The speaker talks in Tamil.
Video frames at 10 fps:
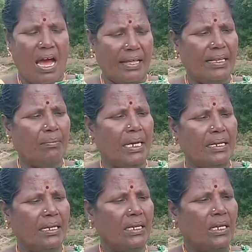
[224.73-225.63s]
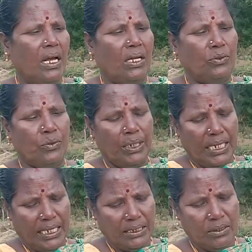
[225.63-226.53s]
அதே மாதிரி
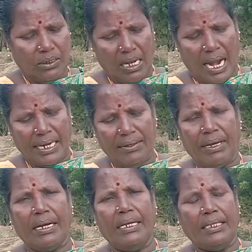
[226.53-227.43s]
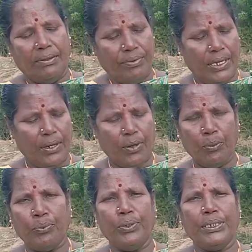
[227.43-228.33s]
நுனிலேருந்து அடி வரலையும் அந்த வேரோடு
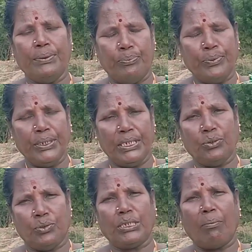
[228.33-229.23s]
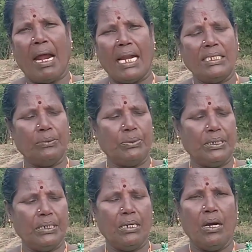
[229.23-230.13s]
புழுங்கி பிடுங்கி சுத்தமாக
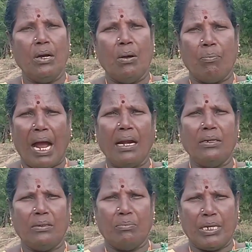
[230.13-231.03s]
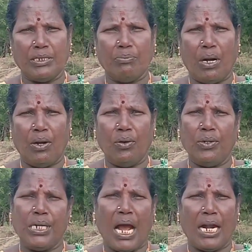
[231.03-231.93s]
அலசிவிட்டு பால் பசும்பாலோ
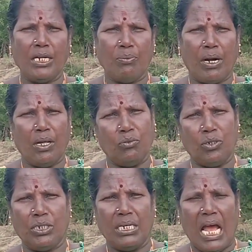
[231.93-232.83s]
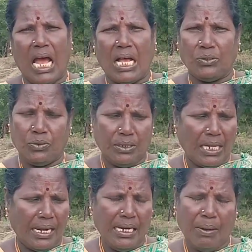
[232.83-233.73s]
இல்லை ஆட்டுப்பாலோ விட்டு
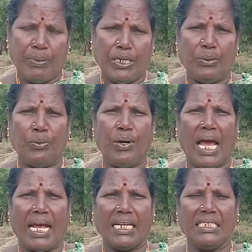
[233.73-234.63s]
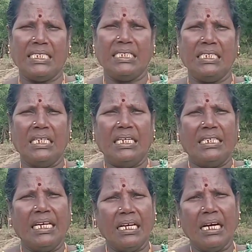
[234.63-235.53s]
நல்லா பட்டு போல் அரைச்சி
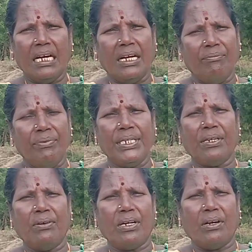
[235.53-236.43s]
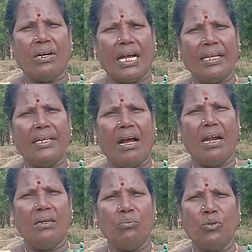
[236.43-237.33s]
எங்கெங்கே வீக்கம் இருக்கோ கை
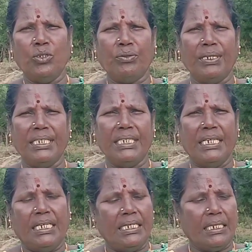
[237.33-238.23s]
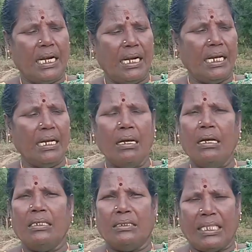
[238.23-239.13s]
கால் மூட்டு வலி இதுக்கெல்லாம்
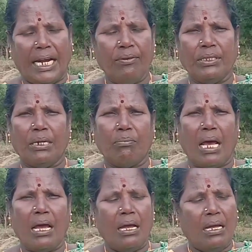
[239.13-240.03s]
தடை வந்தோம்னா